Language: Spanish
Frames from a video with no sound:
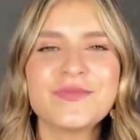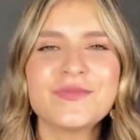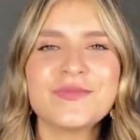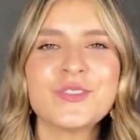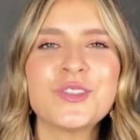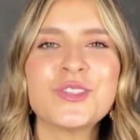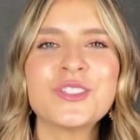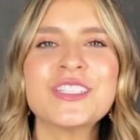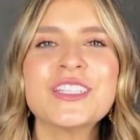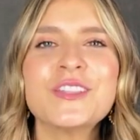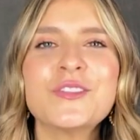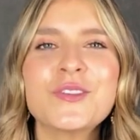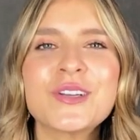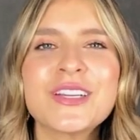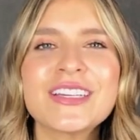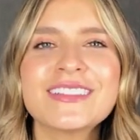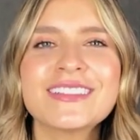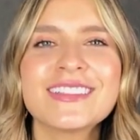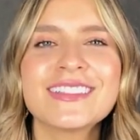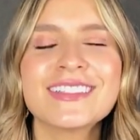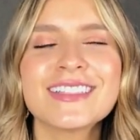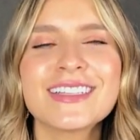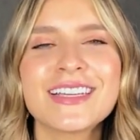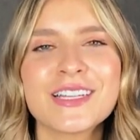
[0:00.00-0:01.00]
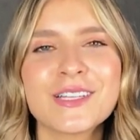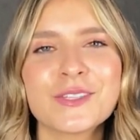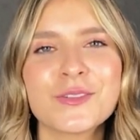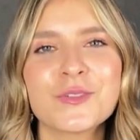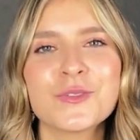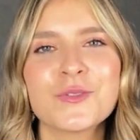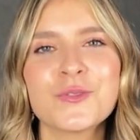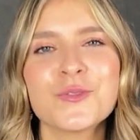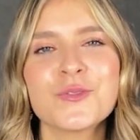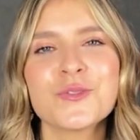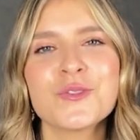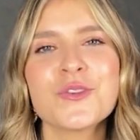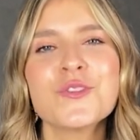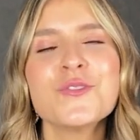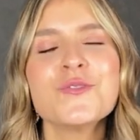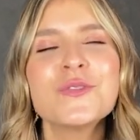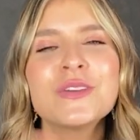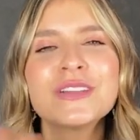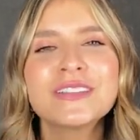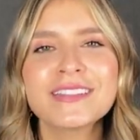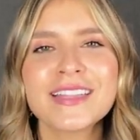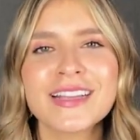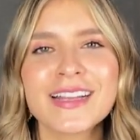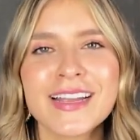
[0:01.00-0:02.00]
Yo siento que este secreto tuyo no
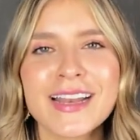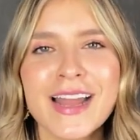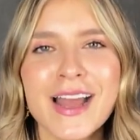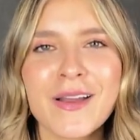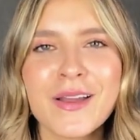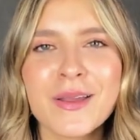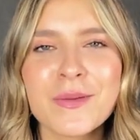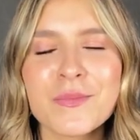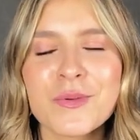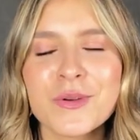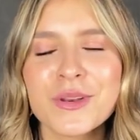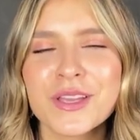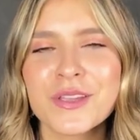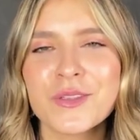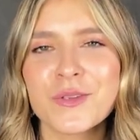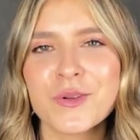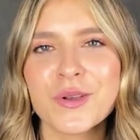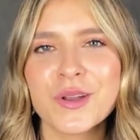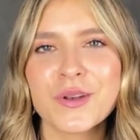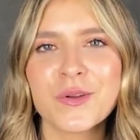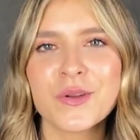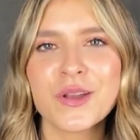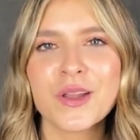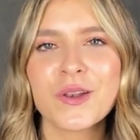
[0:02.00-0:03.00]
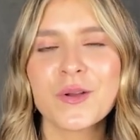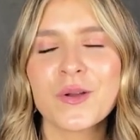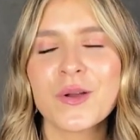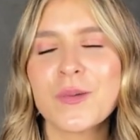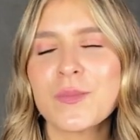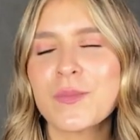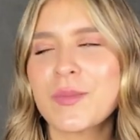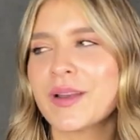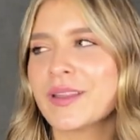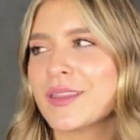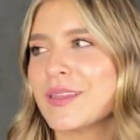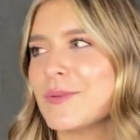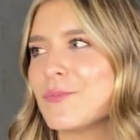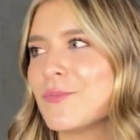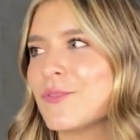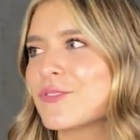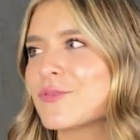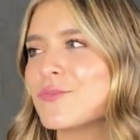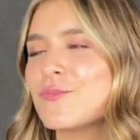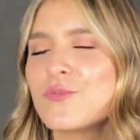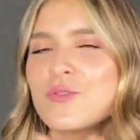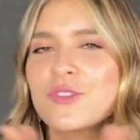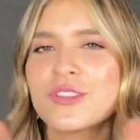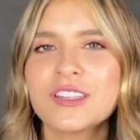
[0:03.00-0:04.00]
es tan grave porque yo creo que lo compartimos
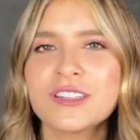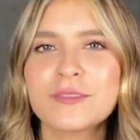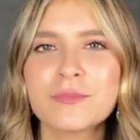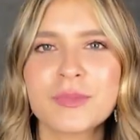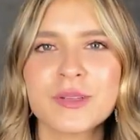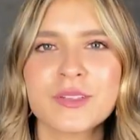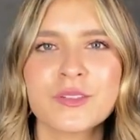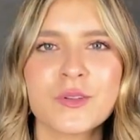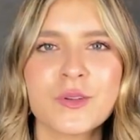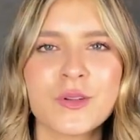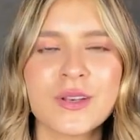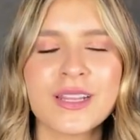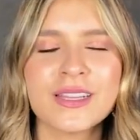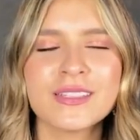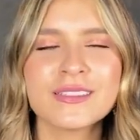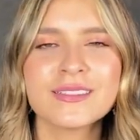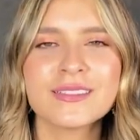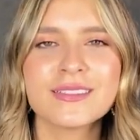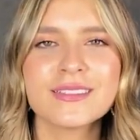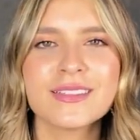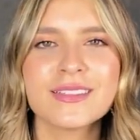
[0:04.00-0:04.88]
muchas personas.